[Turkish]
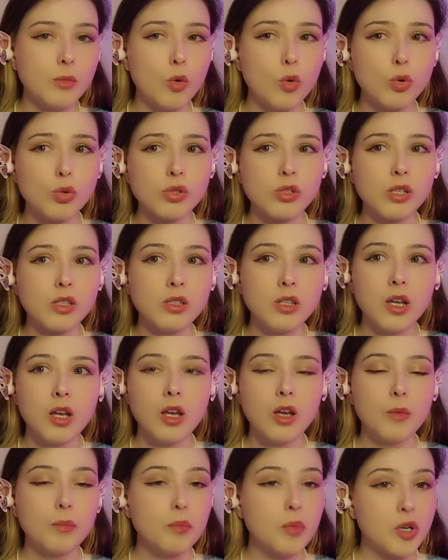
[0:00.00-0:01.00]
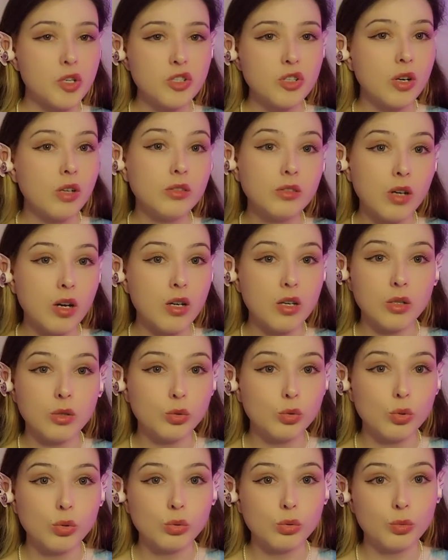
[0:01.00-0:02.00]
O yüzden başa daha
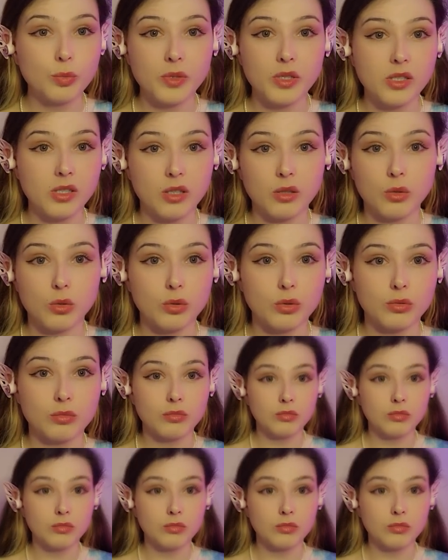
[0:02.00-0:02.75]
yakın olduğumu hissediyorum.